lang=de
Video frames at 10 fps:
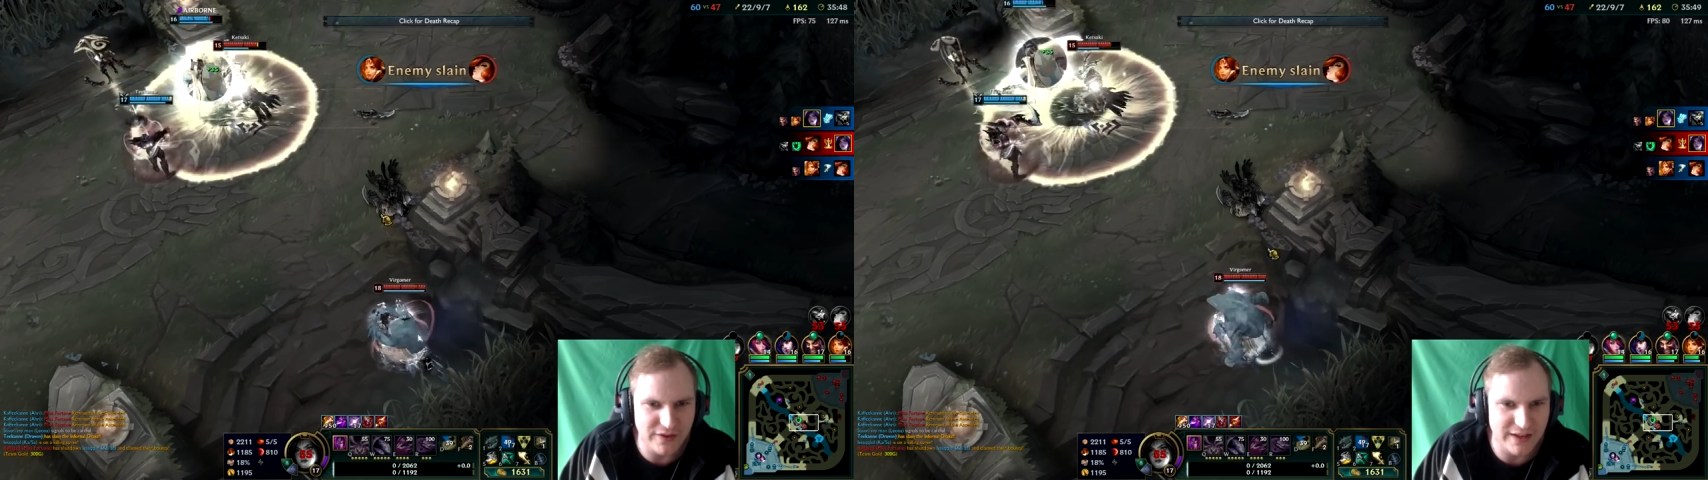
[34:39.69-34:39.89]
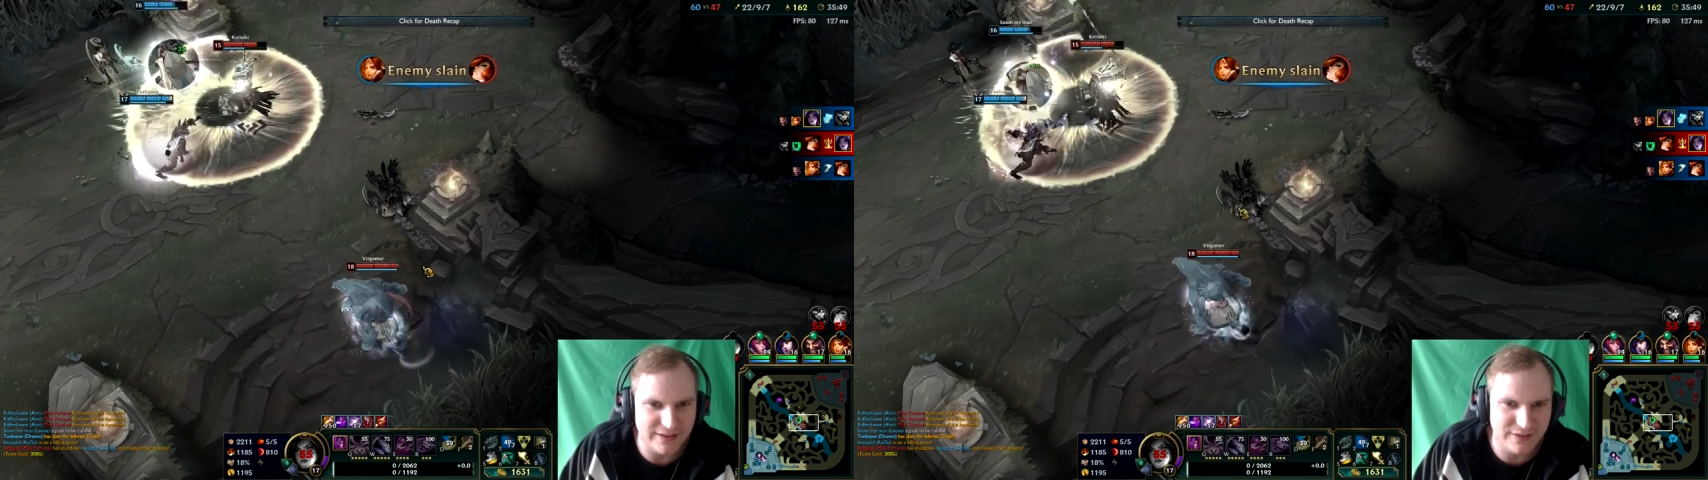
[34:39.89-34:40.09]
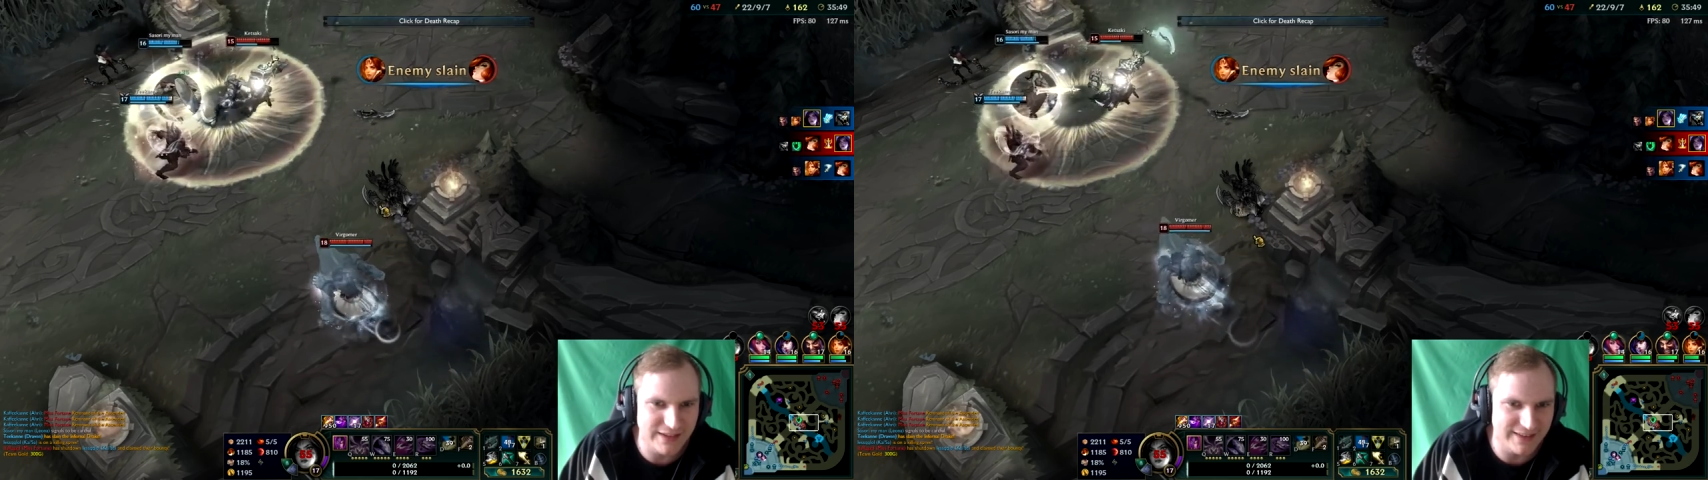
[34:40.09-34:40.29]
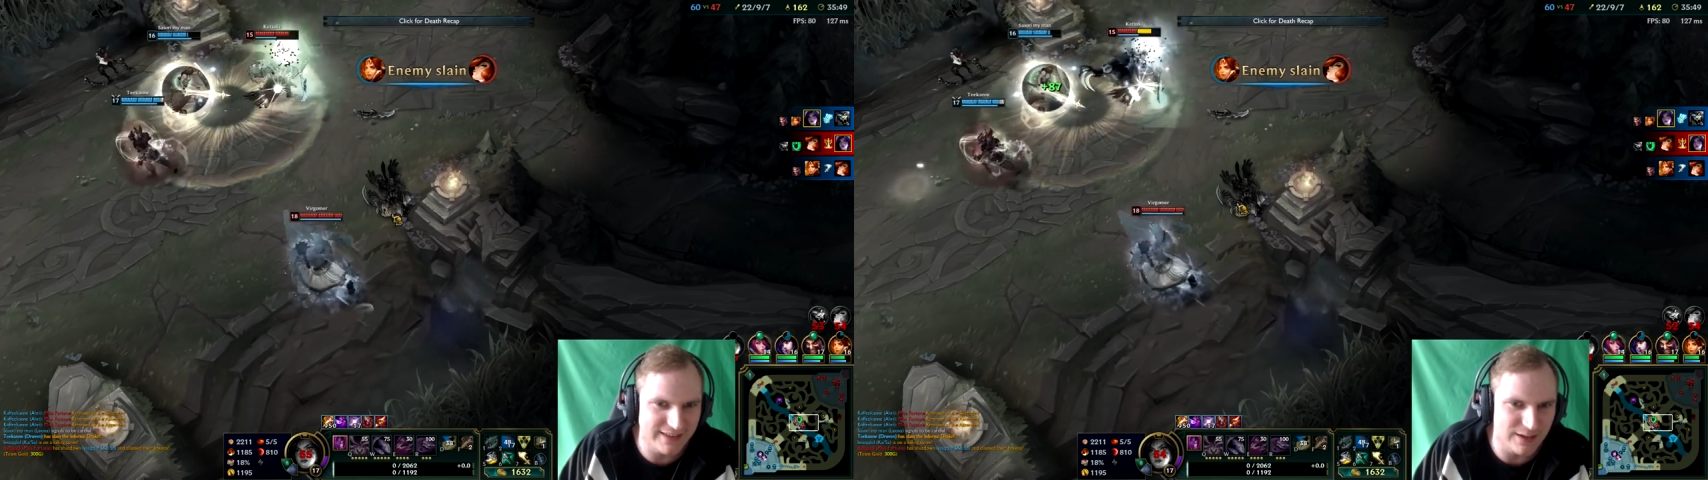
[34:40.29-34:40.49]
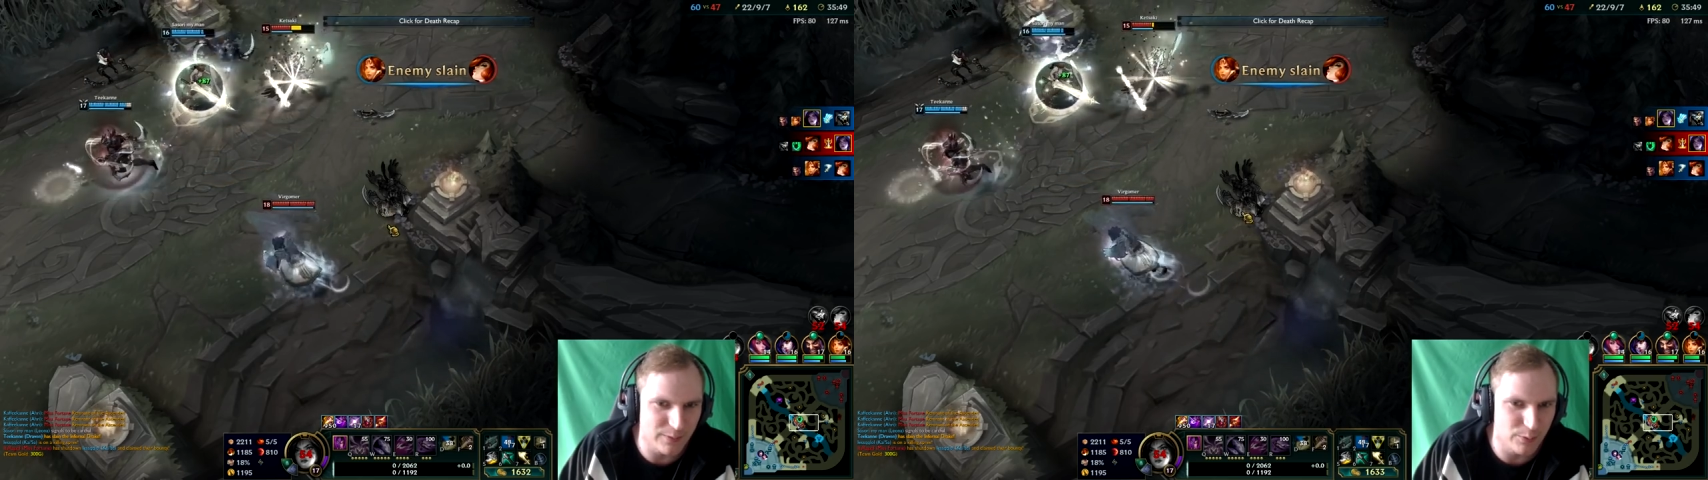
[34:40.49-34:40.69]
Also hier hätte ich,
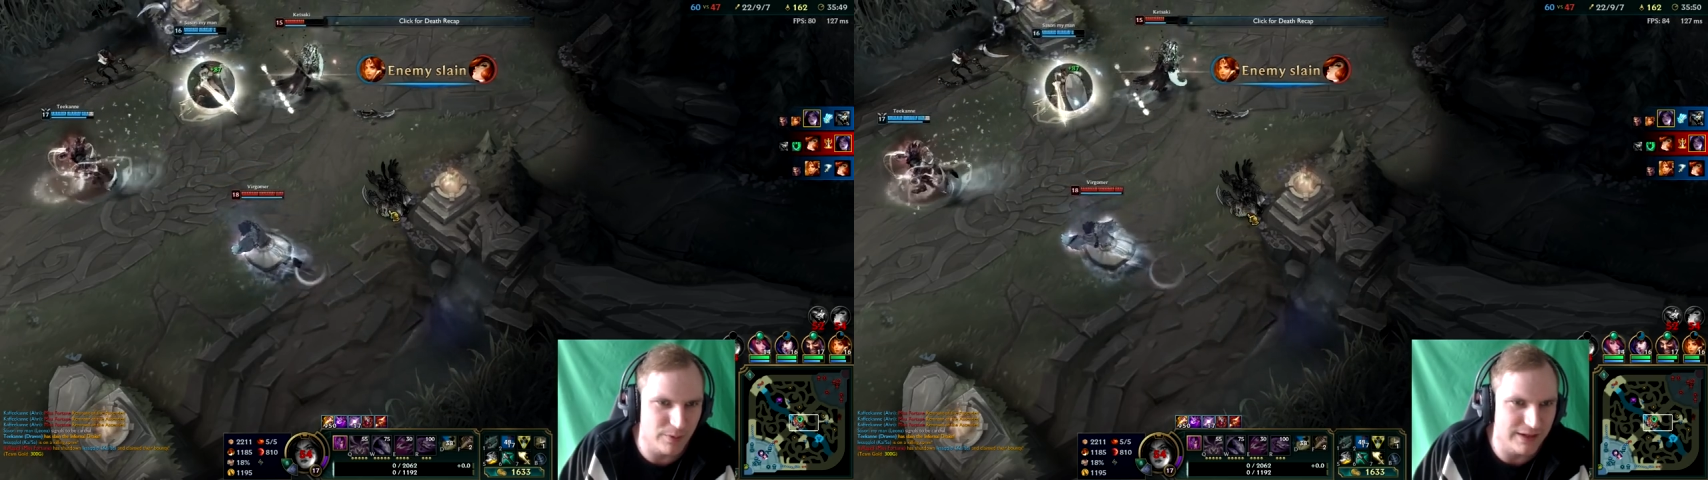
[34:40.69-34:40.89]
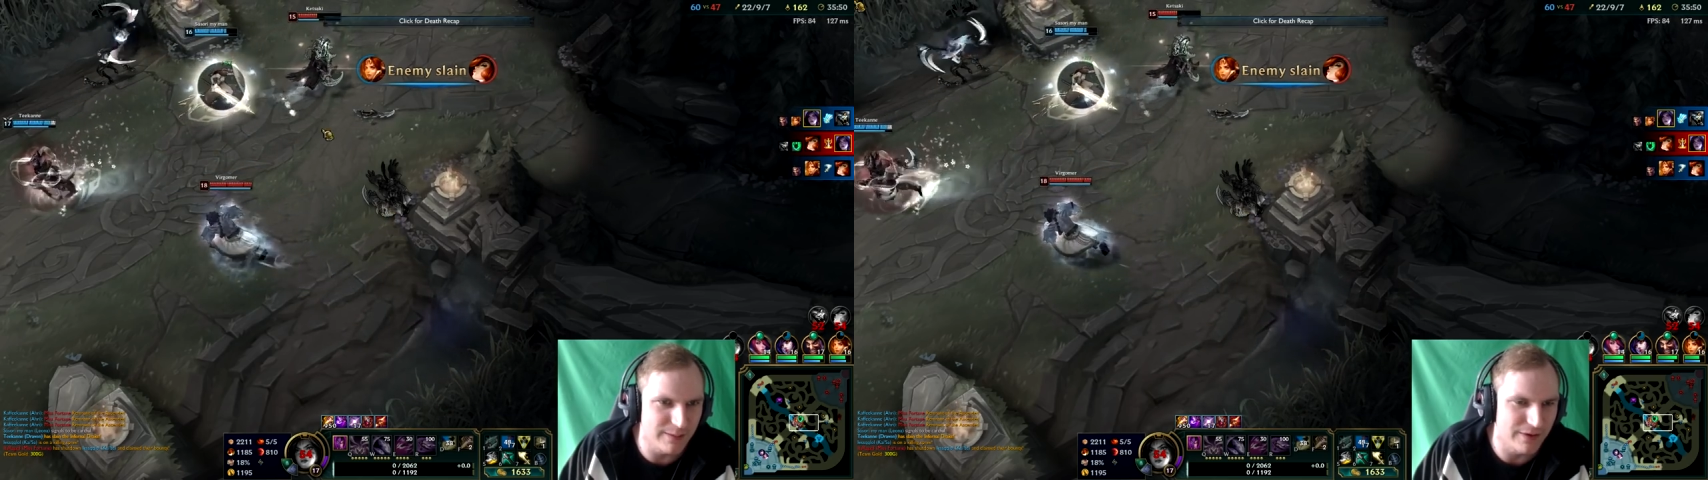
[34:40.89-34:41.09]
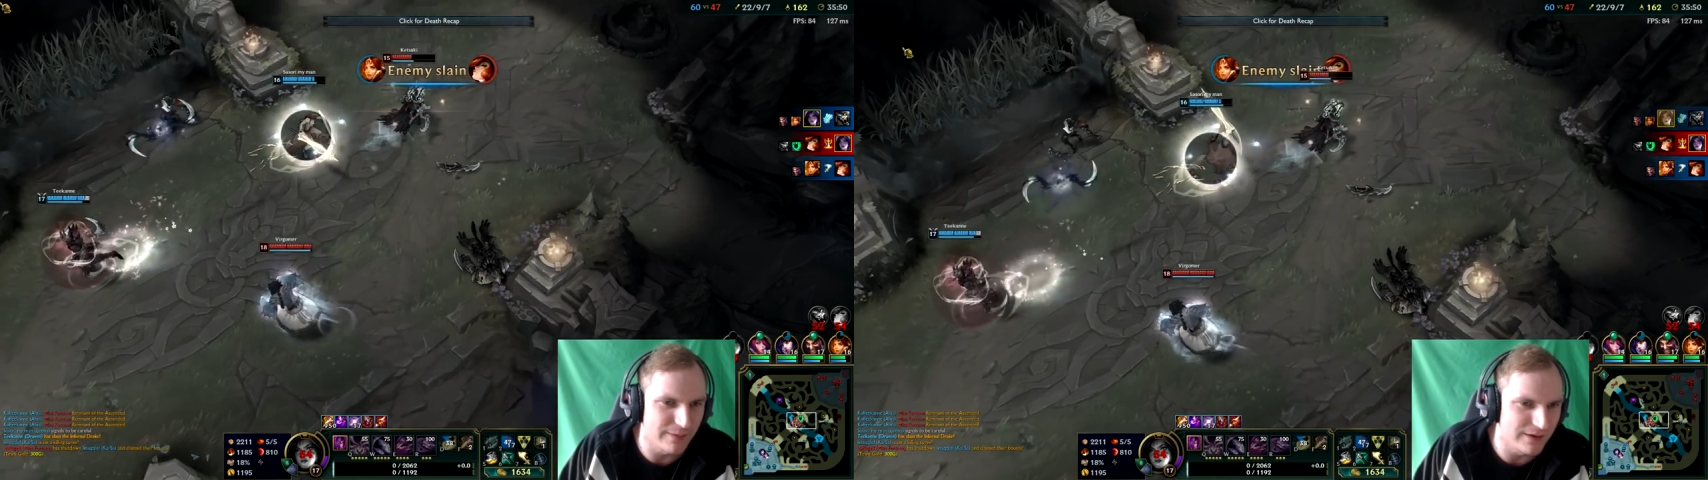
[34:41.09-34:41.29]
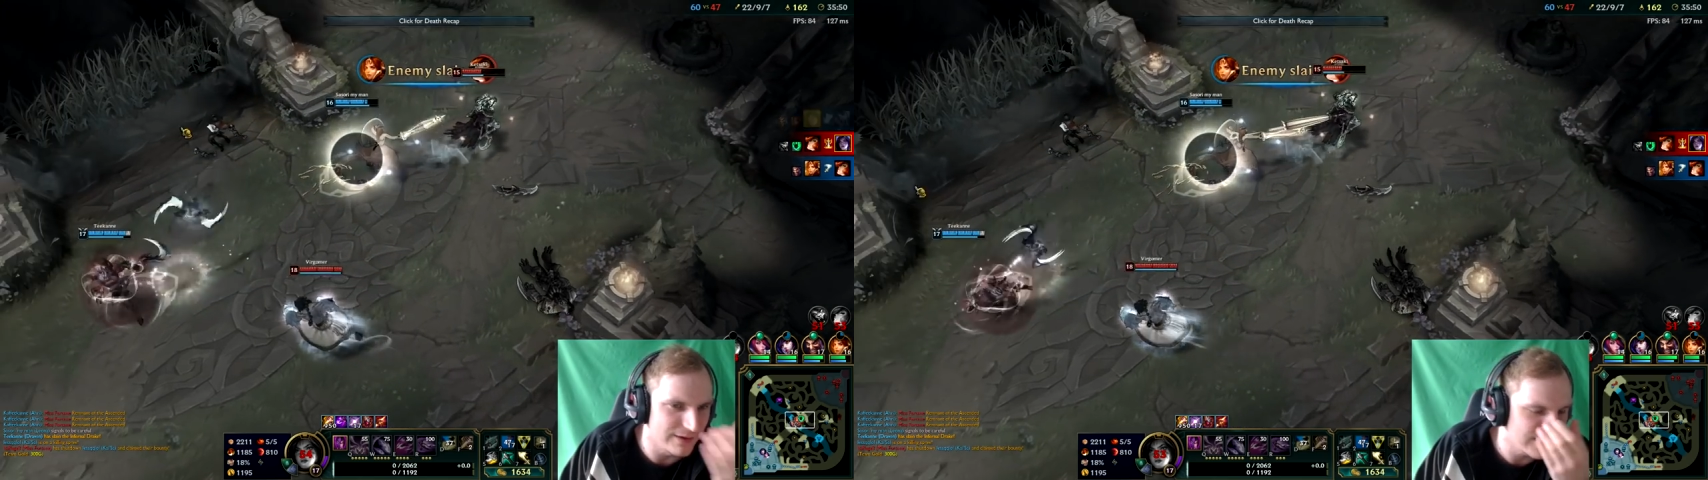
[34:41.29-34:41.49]
glaube ich, überlebt, aber.